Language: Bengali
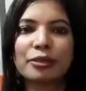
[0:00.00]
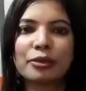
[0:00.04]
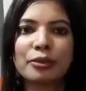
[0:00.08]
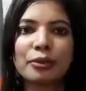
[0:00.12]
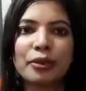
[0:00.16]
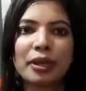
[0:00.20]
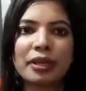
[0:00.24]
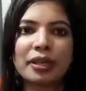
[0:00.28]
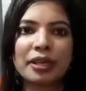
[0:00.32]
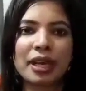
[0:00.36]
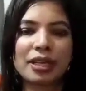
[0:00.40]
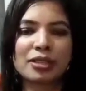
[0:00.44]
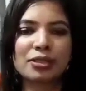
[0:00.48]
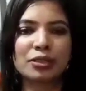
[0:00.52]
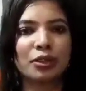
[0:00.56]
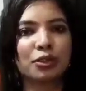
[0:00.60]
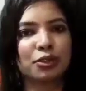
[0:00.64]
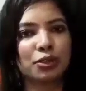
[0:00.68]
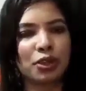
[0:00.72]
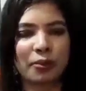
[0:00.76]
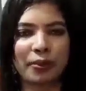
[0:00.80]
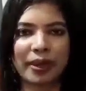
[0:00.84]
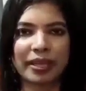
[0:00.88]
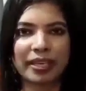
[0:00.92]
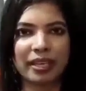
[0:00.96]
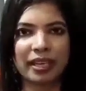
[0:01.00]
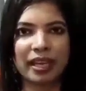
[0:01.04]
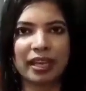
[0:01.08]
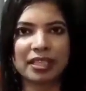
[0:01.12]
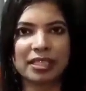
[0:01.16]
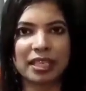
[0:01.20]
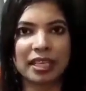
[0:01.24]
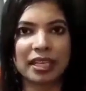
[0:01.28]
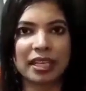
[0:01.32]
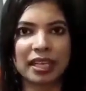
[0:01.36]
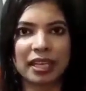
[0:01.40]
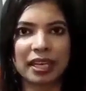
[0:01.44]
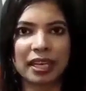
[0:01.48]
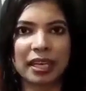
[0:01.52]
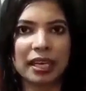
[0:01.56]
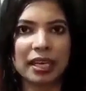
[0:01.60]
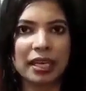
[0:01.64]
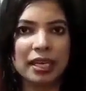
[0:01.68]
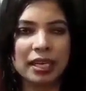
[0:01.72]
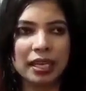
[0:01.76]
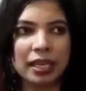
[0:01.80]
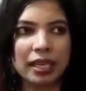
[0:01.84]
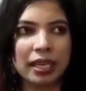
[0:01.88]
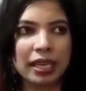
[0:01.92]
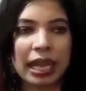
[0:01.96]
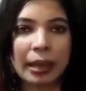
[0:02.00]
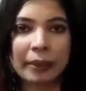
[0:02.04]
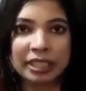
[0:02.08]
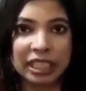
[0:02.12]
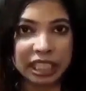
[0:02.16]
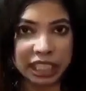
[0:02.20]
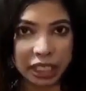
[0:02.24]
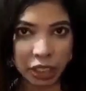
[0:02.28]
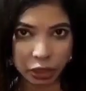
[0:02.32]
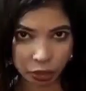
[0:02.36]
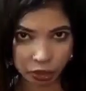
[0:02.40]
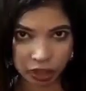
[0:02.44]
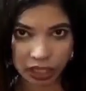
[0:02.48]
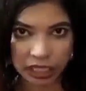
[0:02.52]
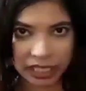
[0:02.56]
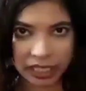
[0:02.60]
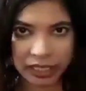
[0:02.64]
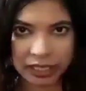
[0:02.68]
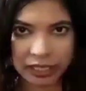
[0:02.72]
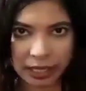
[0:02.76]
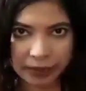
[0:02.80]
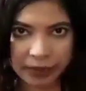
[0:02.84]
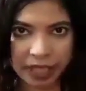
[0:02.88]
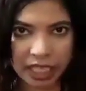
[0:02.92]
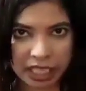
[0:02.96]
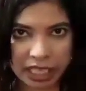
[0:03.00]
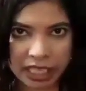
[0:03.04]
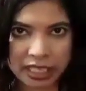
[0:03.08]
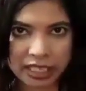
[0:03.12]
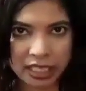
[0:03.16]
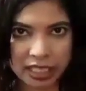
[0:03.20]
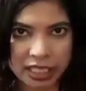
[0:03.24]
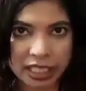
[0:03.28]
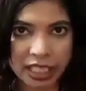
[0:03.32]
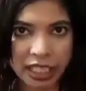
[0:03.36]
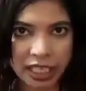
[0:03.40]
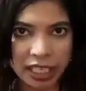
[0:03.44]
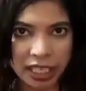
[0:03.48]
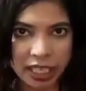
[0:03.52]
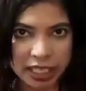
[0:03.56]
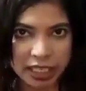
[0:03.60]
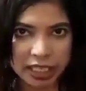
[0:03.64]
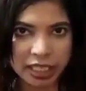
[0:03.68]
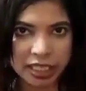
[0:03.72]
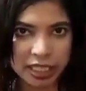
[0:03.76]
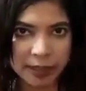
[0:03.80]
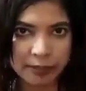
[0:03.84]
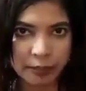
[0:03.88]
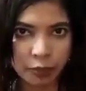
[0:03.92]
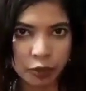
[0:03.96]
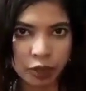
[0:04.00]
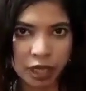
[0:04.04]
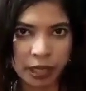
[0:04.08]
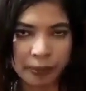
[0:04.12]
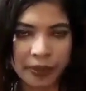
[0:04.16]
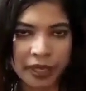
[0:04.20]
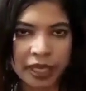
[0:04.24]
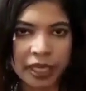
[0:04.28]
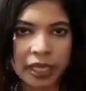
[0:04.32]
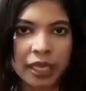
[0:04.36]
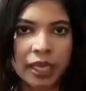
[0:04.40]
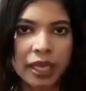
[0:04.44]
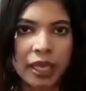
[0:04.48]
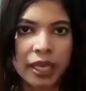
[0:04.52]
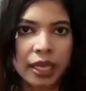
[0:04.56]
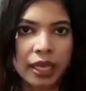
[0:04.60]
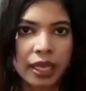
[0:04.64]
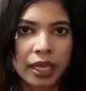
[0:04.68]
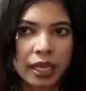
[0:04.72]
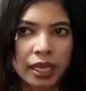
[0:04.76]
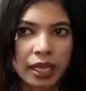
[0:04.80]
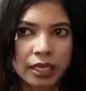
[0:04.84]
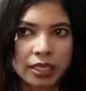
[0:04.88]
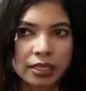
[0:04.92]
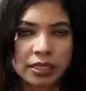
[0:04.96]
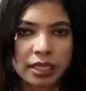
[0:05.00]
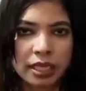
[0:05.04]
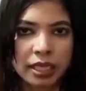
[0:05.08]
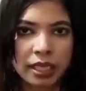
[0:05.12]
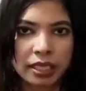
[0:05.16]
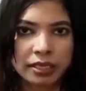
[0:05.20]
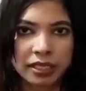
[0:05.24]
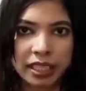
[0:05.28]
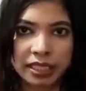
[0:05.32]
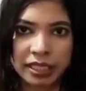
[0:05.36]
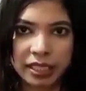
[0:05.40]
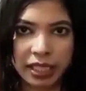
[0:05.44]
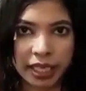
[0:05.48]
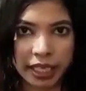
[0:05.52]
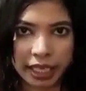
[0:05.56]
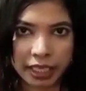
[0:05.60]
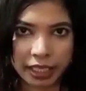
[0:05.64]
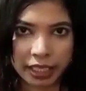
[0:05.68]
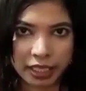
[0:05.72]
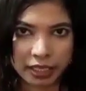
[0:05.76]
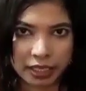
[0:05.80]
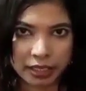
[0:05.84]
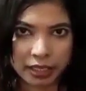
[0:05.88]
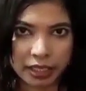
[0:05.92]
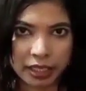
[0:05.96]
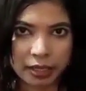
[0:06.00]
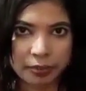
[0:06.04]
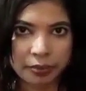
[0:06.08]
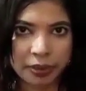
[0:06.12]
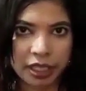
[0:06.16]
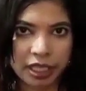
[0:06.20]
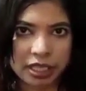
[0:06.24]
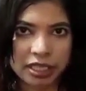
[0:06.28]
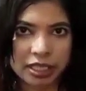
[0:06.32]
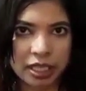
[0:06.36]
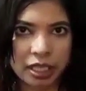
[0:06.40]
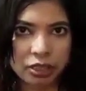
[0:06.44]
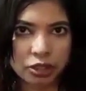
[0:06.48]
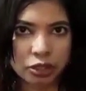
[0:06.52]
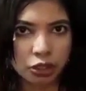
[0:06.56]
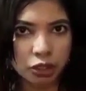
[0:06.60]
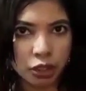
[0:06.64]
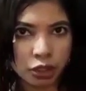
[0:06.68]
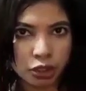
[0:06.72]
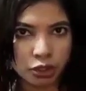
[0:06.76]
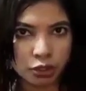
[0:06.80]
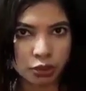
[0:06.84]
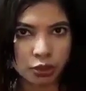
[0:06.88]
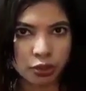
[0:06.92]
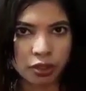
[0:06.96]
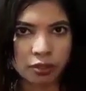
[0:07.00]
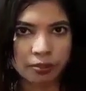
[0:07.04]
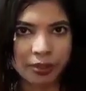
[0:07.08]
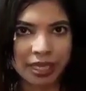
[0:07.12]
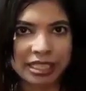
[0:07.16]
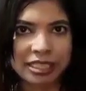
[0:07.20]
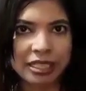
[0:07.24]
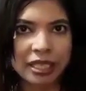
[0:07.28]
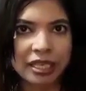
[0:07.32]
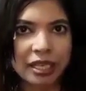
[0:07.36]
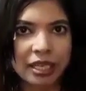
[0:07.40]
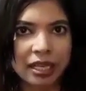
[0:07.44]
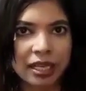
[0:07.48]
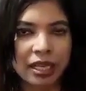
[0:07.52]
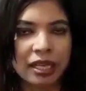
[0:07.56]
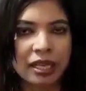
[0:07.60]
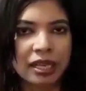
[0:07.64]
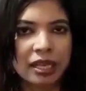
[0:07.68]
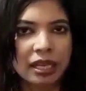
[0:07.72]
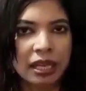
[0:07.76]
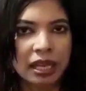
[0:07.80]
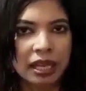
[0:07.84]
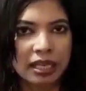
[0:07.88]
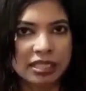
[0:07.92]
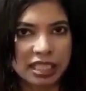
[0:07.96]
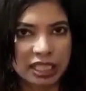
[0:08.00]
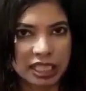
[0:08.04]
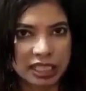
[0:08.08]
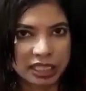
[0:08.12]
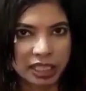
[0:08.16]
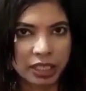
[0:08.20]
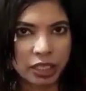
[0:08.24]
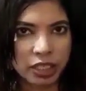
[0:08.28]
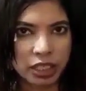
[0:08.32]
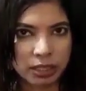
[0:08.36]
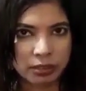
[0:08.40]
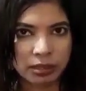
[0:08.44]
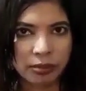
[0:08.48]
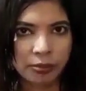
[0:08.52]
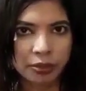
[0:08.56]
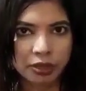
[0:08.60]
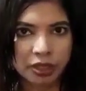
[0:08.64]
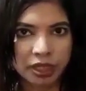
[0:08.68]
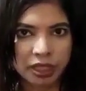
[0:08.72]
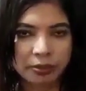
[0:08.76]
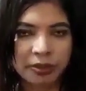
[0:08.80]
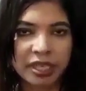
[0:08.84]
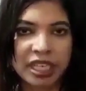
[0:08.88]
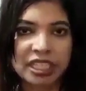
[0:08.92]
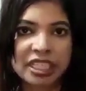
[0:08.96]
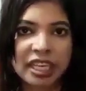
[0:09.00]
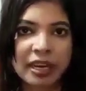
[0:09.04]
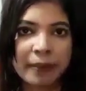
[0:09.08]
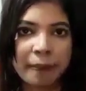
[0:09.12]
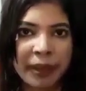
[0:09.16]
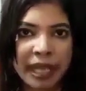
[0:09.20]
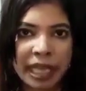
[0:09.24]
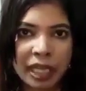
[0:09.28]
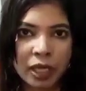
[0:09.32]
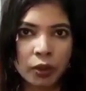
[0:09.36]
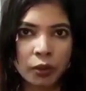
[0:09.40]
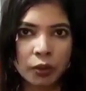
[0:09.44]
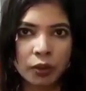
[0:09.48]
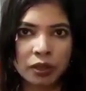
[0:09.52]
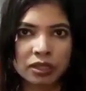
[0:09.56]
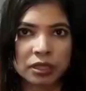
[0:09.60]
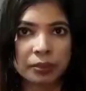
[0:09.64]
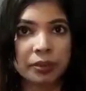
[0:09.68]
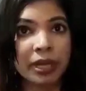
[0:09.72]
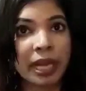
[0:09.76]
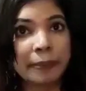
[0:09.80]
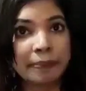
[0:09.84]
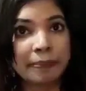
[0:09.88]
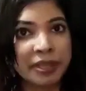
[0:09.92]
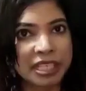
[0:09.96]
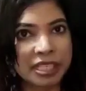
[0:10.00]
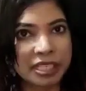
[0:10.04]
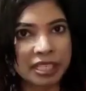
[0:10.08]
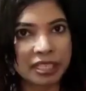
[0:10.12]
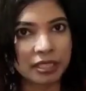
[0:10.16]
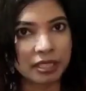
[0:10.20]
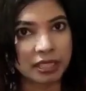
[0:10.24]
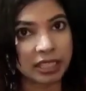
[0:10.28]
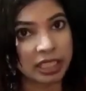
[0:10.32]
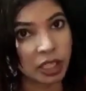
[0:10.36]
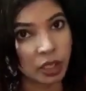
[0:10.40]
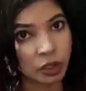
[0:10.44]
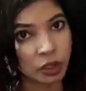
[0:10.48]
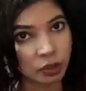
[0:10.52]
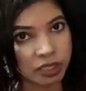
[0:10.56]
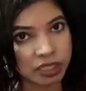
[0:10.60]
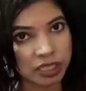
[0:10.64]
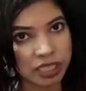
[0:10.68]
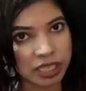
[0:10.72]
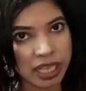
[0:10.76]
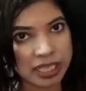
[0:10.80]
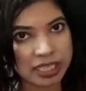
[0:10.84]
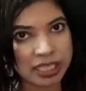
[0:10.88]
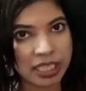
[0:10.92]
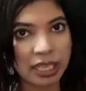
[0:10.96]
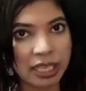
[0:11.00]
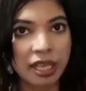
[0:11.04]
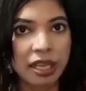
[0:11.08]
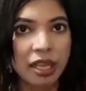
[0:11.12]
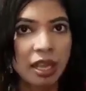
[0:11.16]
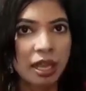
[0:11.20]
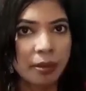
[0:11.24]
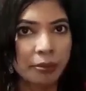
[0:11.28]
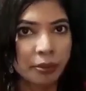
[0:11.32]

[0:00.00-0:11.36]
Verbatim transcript: কিন্তু এটা আসলে সবাই না যারা আমাদের ডিরেক্টর গিল্ড আমরা আজকে যেখানে আসি যে প্রোগ্রামে যারা যাদের এখানে যাদের মানে যারা সদস্য বা যারা সেক্রেটারি সভাপতি মানে যারা মেইন লোক যেমন এফডিসি ডিরেক্টর যারা আছে